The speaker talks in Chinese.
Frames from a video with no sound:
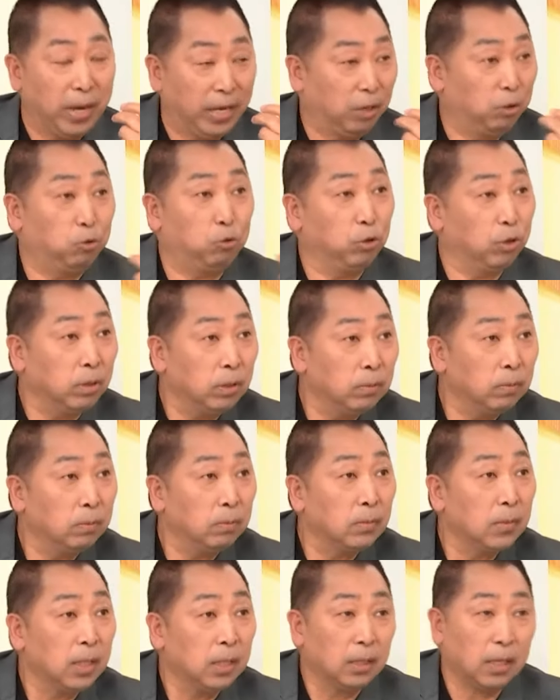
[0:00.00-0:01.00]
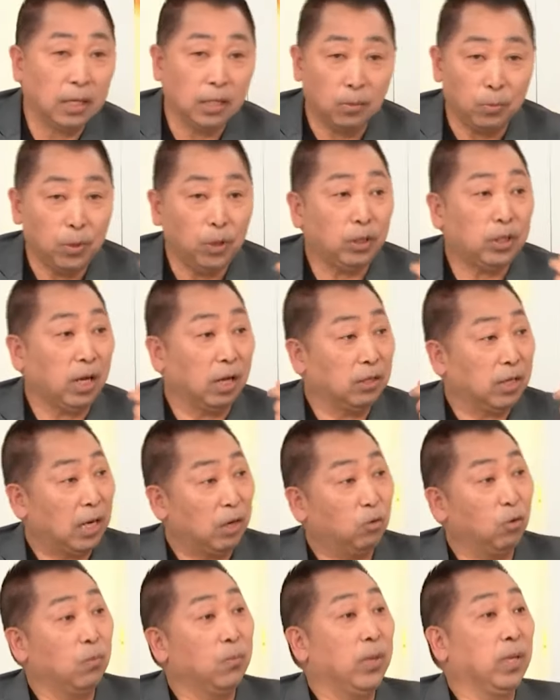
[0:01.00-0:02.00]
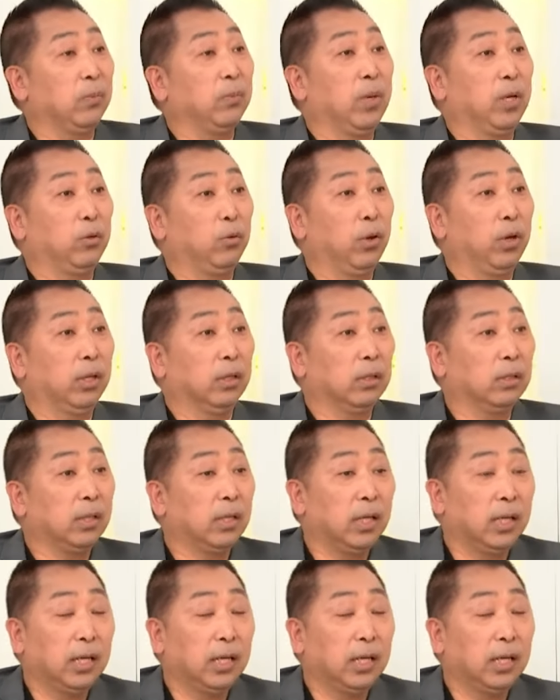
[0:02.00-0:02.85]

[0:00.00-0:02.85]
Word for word: 美军，但是没有挑战过美美元。